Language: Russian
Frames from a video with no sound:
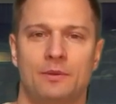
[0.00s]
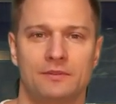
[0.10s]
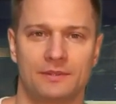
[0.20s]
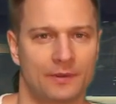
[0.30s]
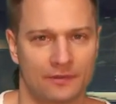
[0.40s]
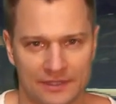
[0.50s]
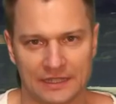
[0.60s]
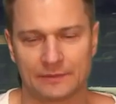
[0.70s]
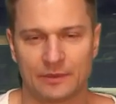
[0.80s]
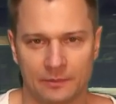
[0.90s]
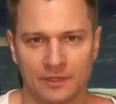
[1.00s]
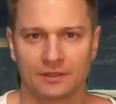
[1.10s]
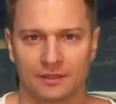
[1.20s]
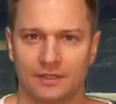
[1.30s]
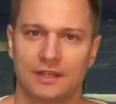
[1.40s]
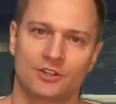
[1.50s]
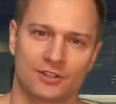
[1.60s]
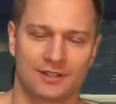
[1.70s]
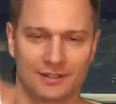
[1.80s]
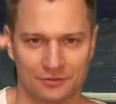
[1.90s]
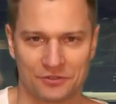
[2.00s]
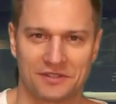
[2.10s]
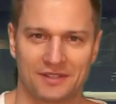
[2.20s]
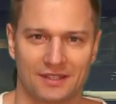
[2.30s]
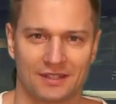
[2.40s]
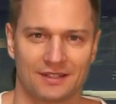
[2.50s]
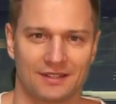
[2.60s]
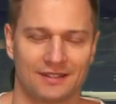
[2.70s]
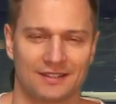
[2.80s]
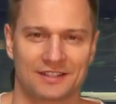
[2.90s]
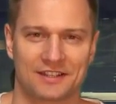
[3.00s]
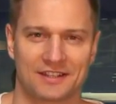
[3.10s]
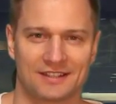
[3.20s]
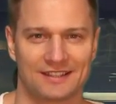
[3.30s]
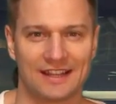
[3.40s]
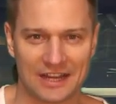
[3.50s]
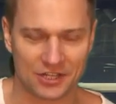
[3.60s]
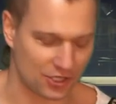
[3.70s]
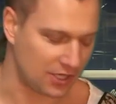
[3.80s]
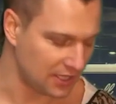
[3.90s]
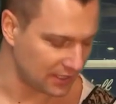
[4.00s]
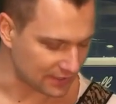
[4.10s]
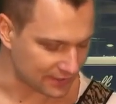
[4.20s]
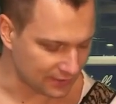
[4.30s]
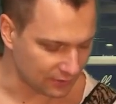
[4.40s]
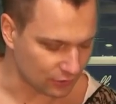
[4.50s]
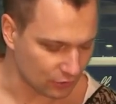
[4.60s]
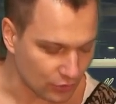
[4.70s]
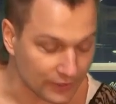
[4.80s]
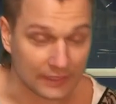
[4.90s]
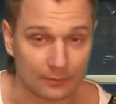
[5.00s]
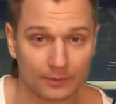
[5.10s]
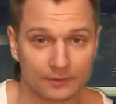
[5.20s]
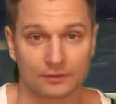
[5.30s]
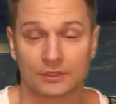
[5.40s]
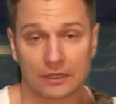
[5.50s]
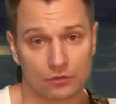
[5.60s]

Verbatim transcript: попробовать провести эксперимент и даже заглянуть, э, так сказать, дальше и сделать другой темп. Вот